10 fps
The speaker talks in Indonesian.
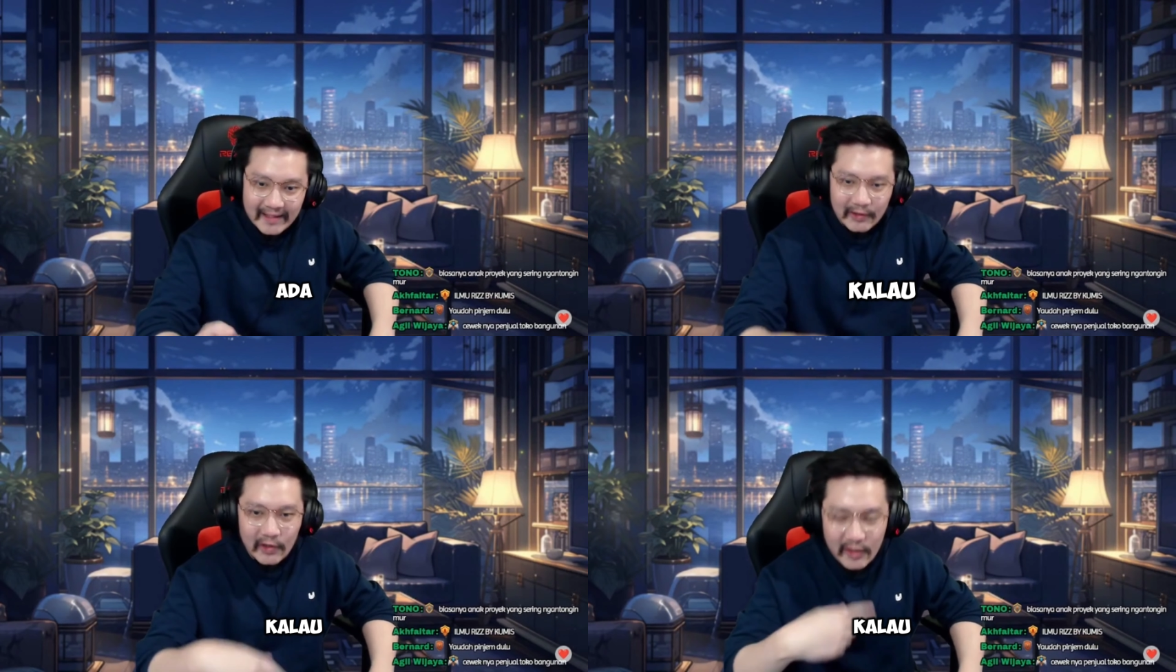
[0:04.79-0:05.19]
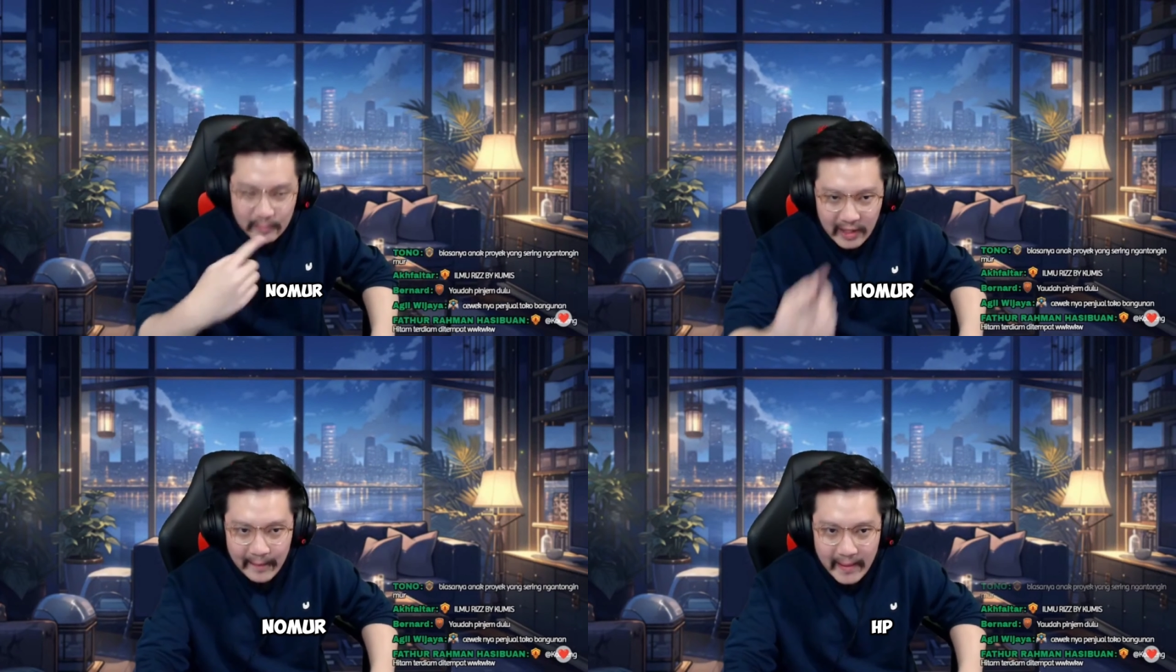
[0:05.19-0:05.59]
Kalau
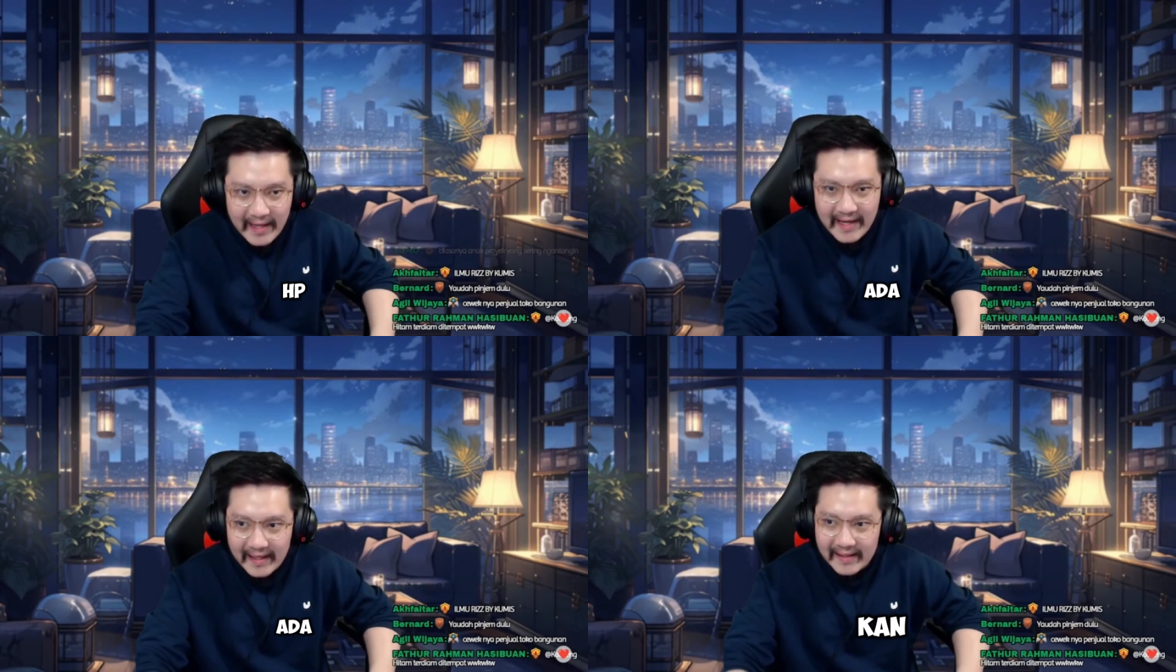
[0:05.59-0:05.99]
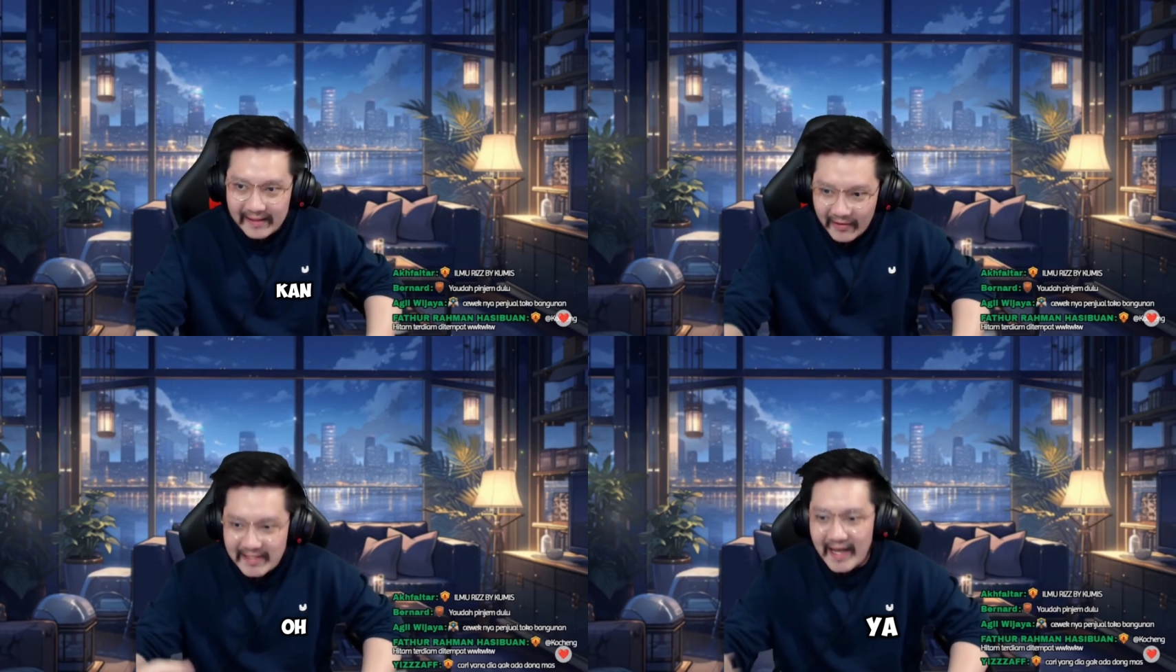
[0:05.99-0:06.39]
nomor HP ada
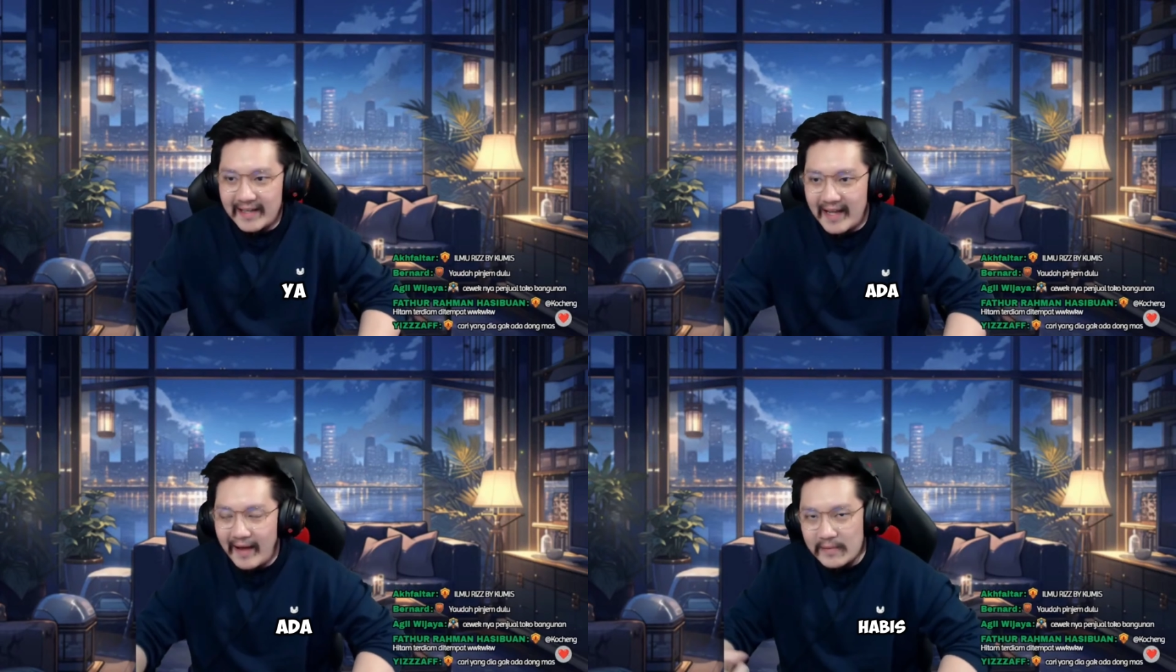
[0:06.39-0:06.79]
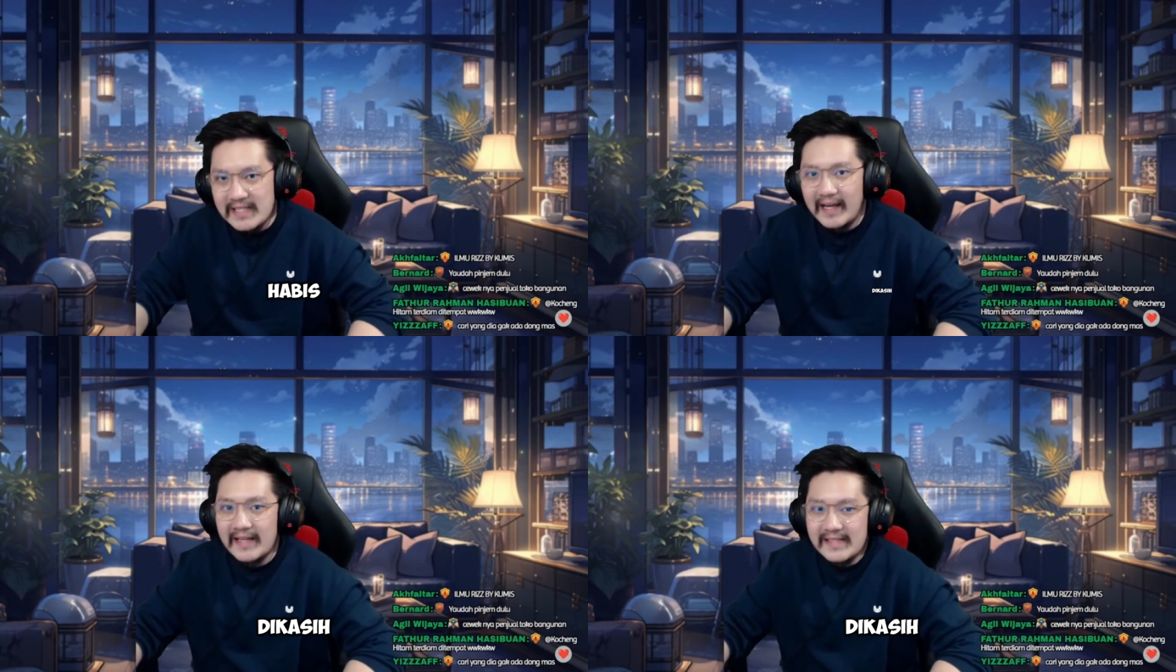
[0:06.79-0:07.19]
kan? Oh ya ada.
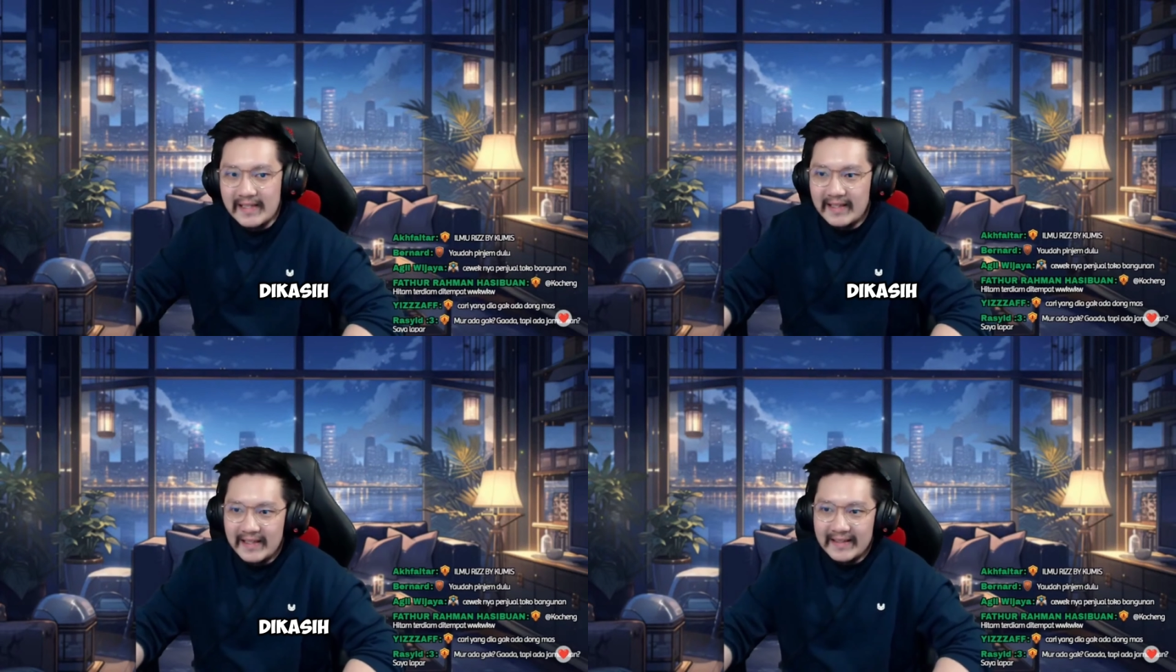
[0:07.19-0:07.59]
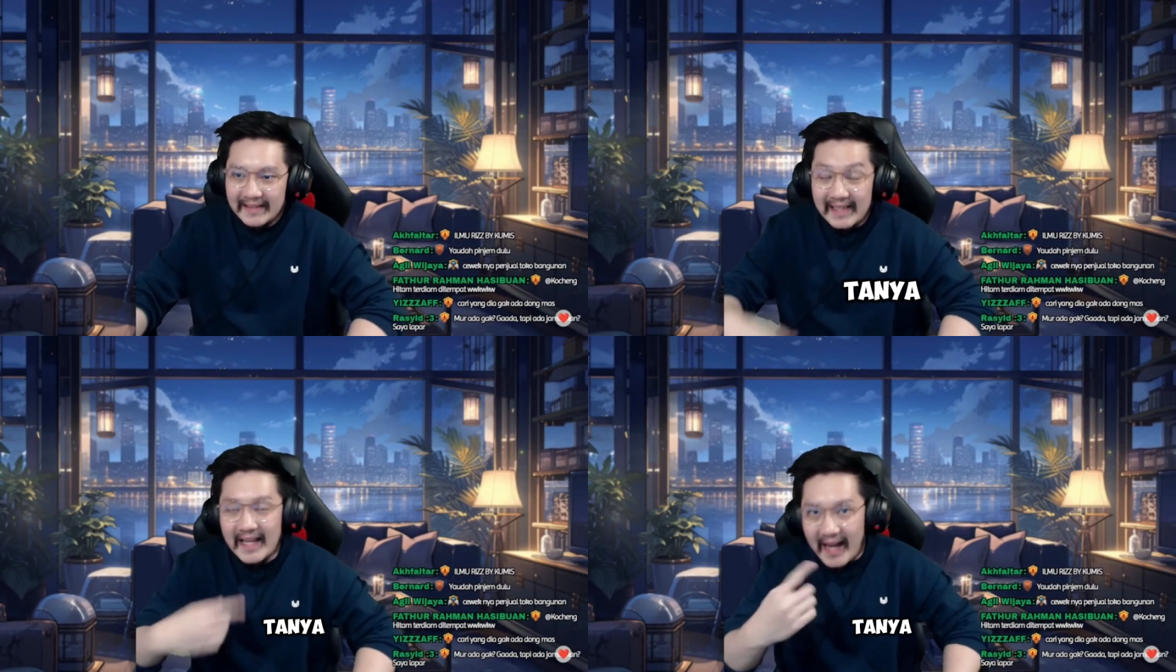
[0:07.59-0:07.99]
Abis dikasih,
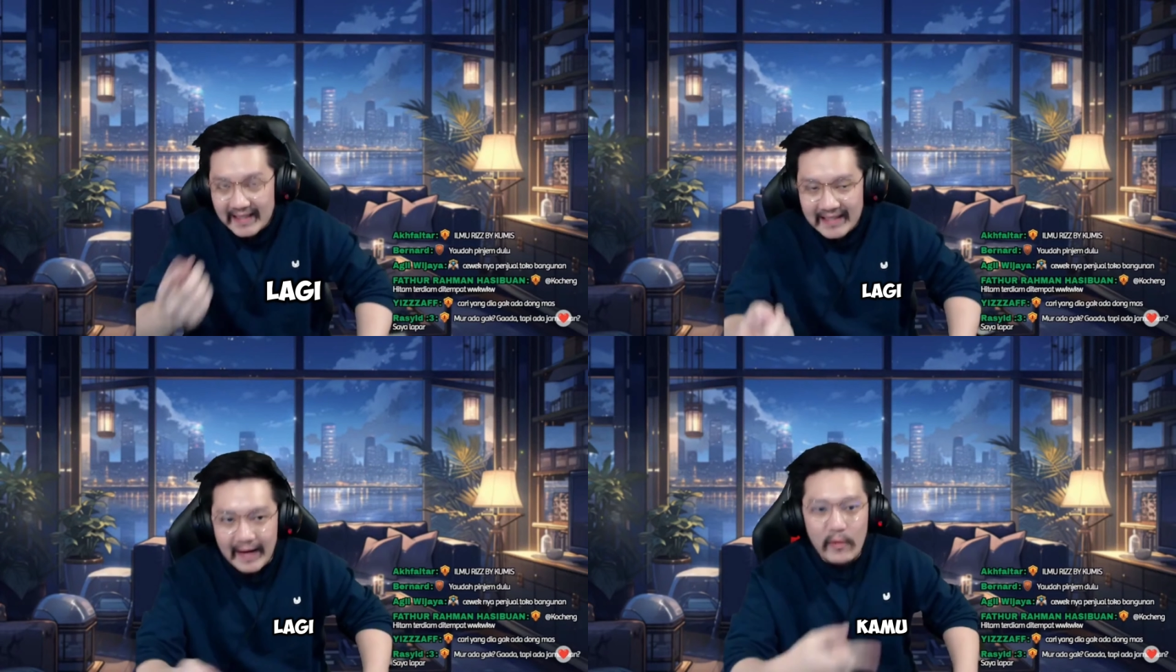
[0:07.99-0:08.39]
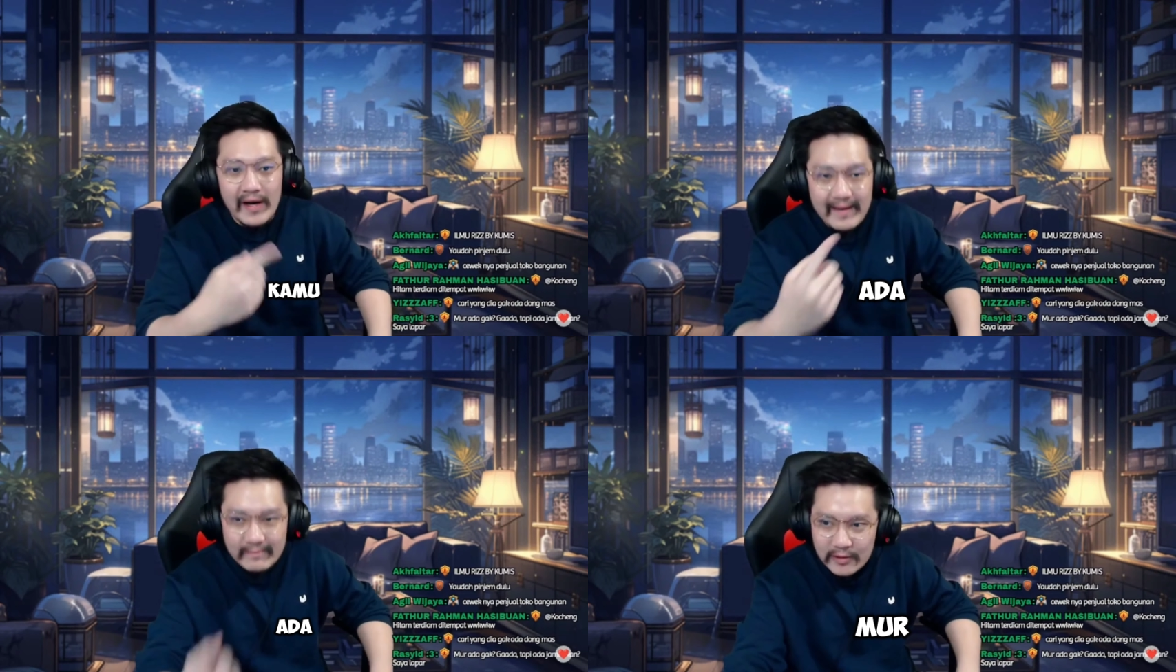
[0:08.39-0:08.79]
tanya lagi. Kamu
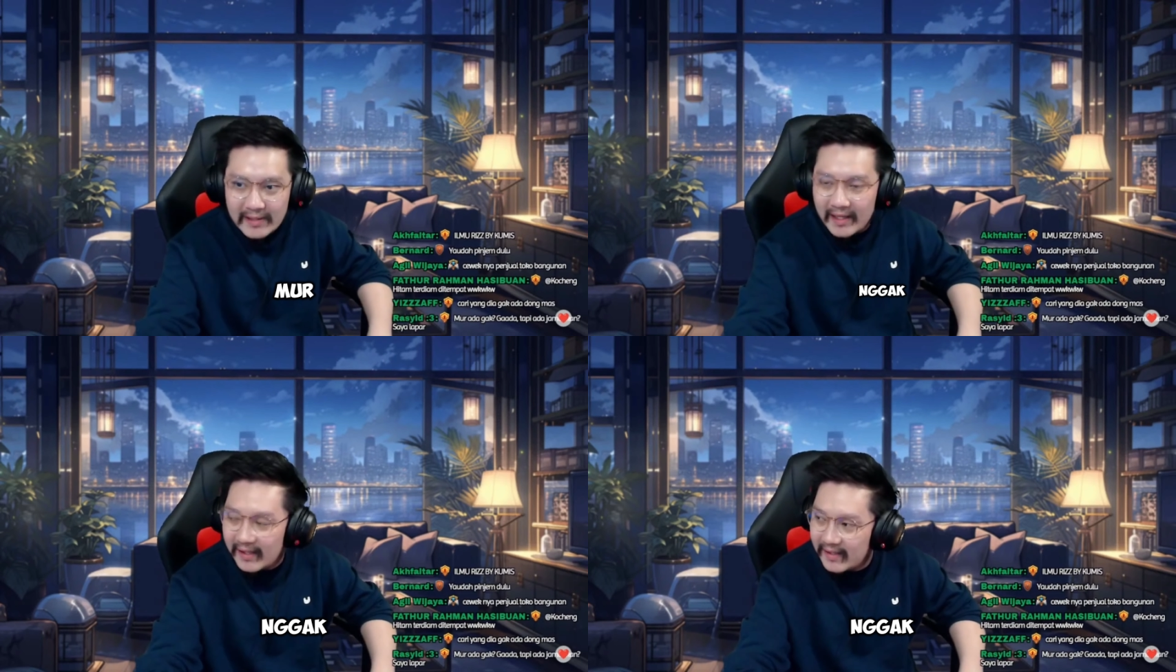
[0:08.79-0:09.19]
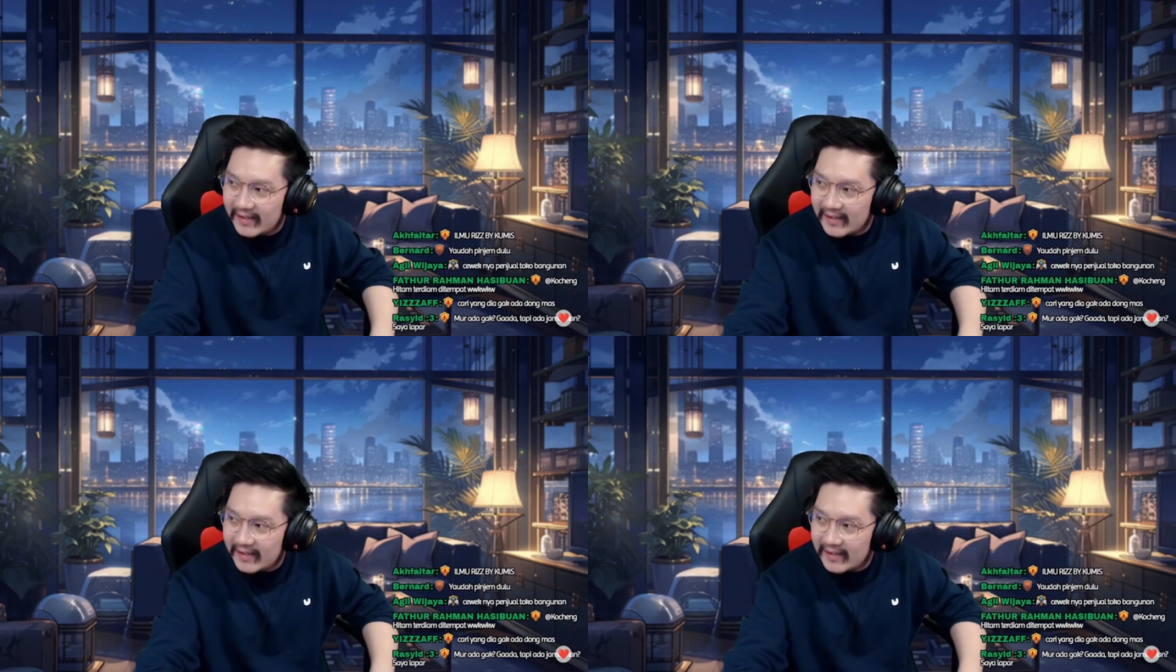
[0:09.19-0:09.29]
ada mur nggak?